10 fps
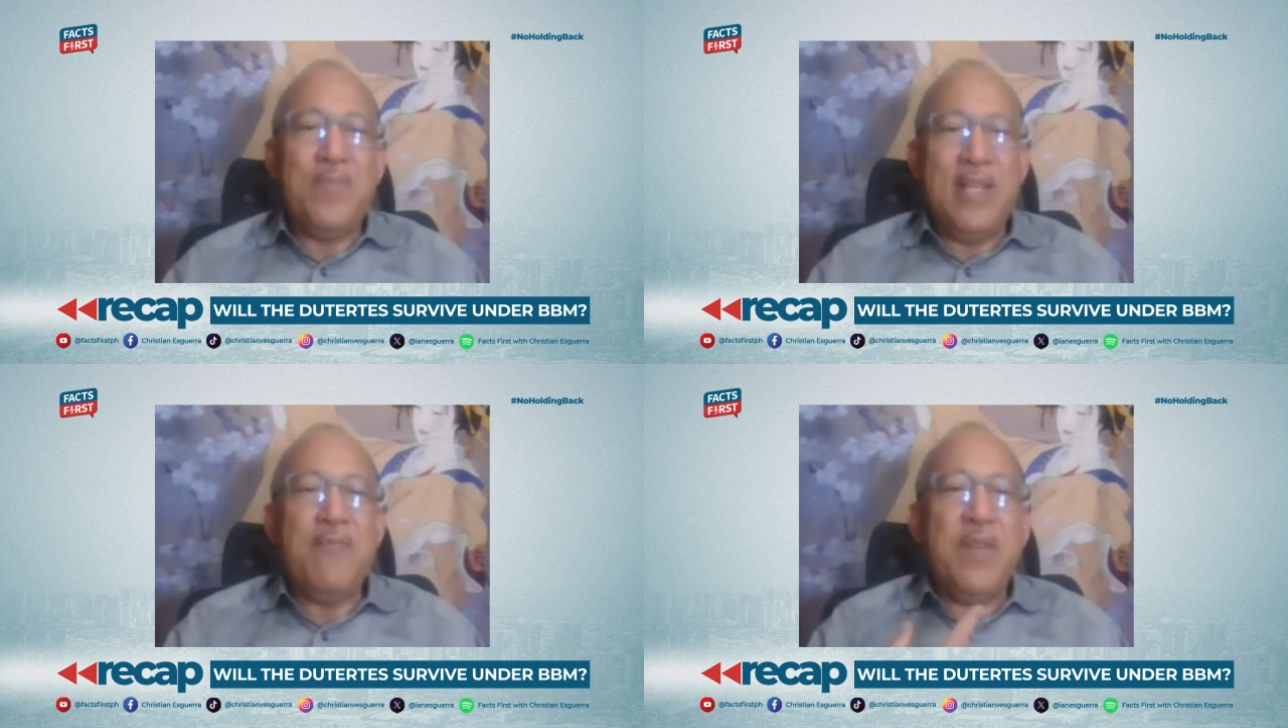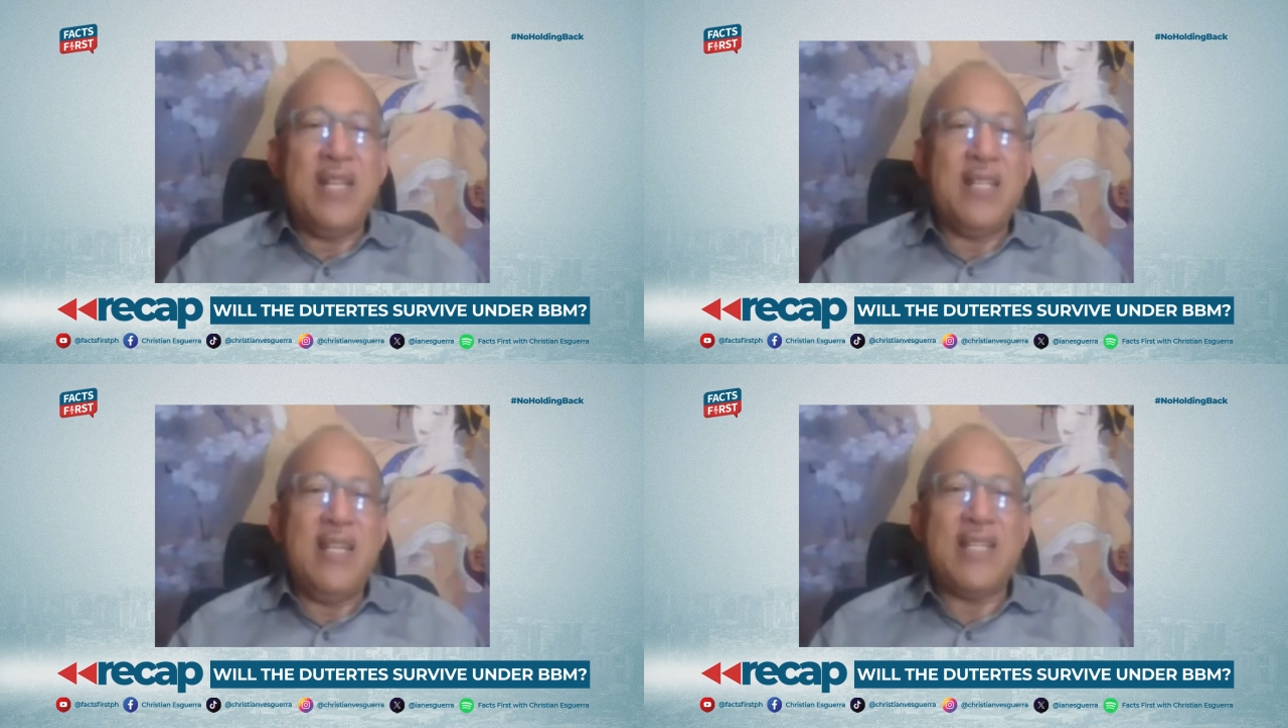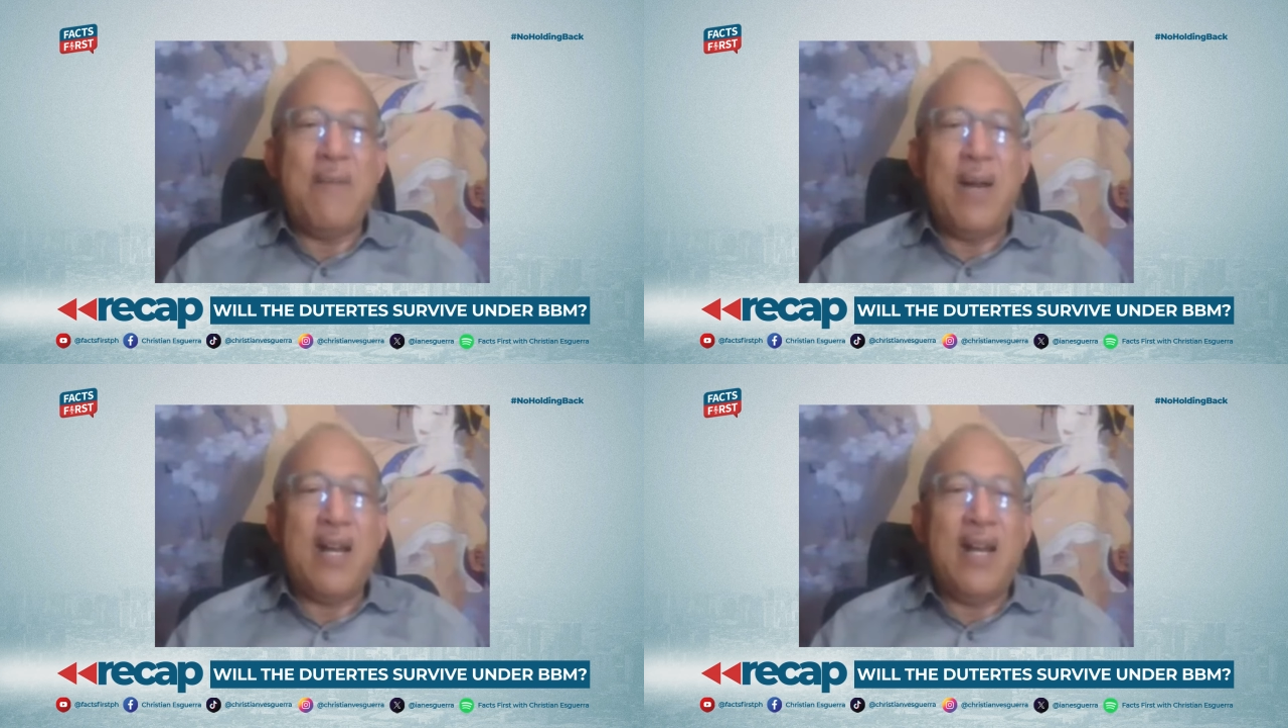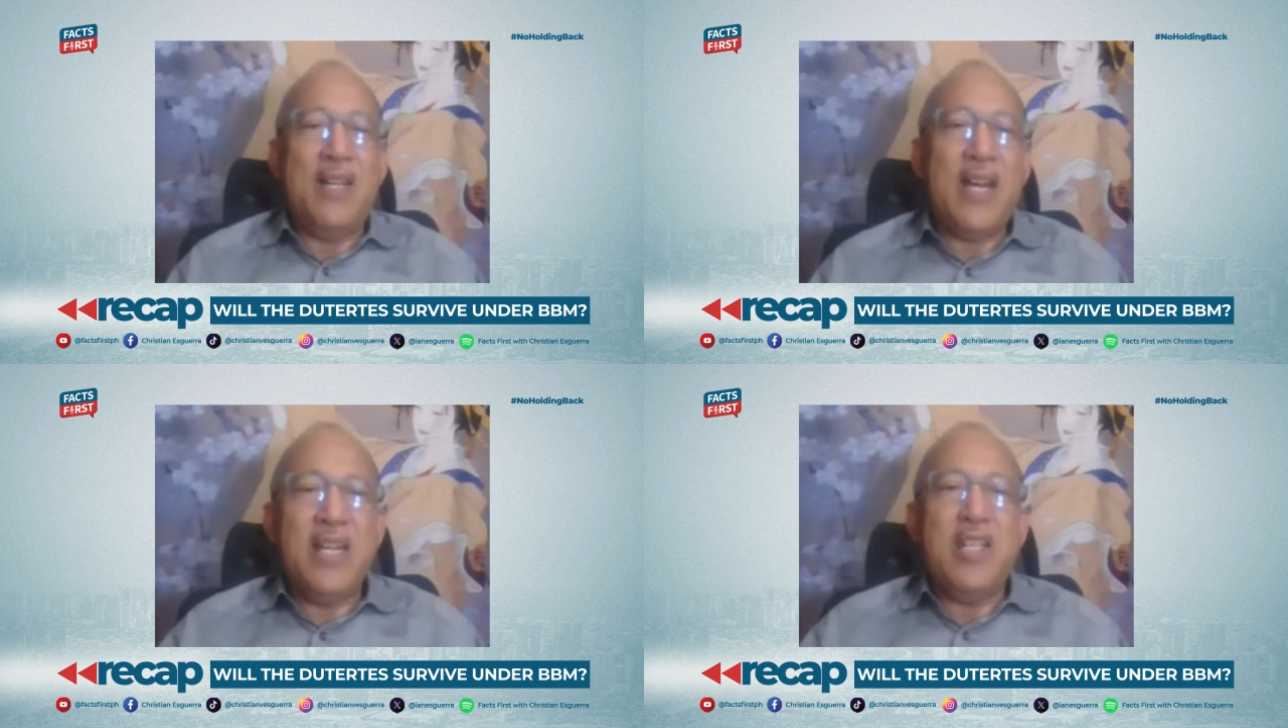definitely, tama
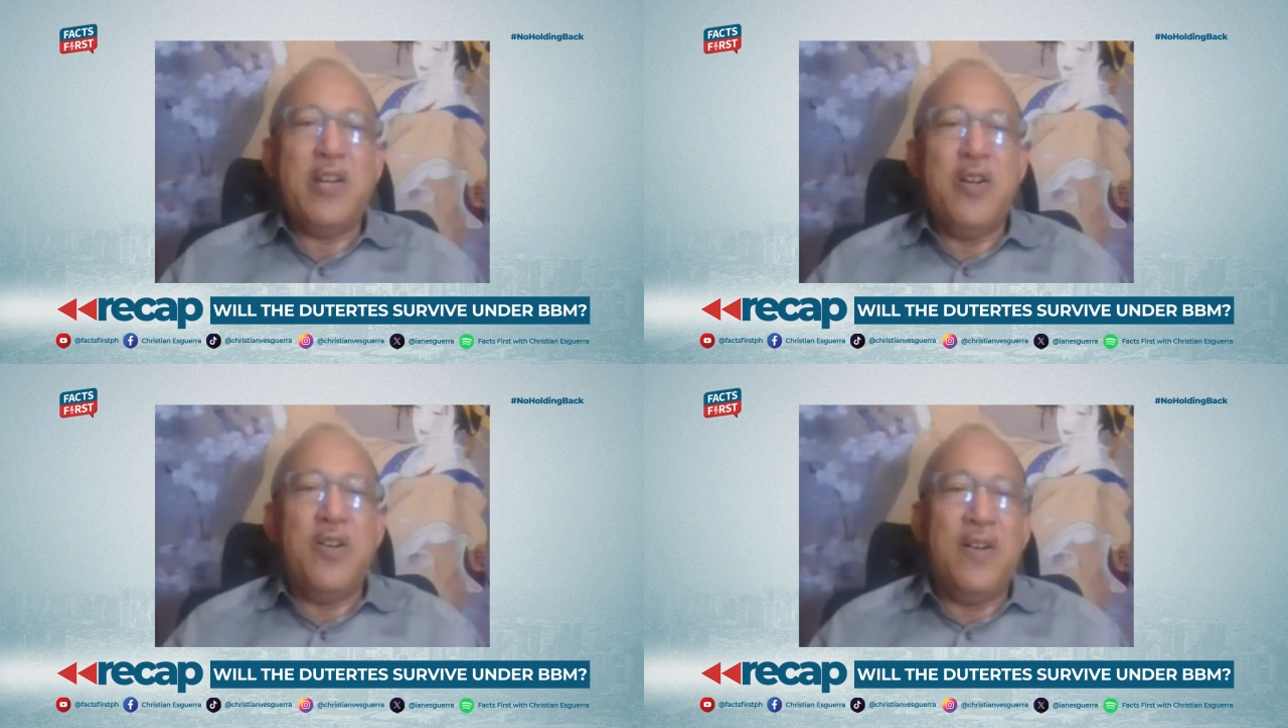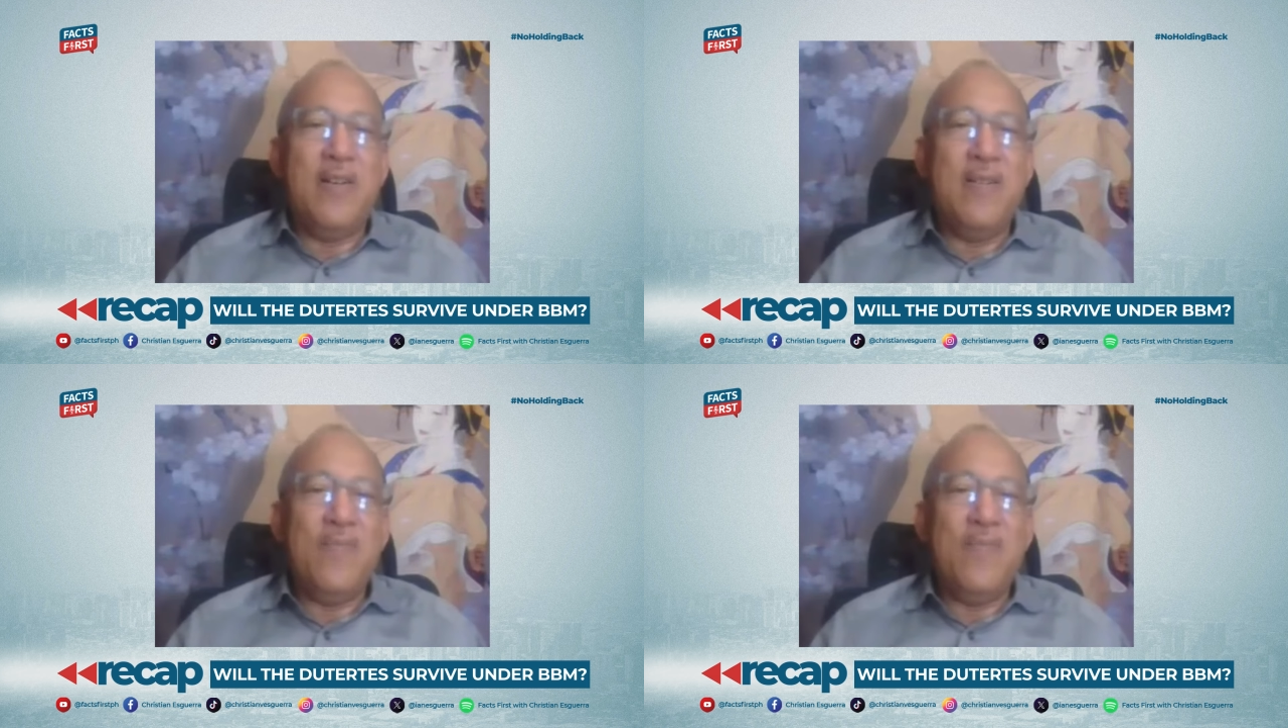ka, laki Digong.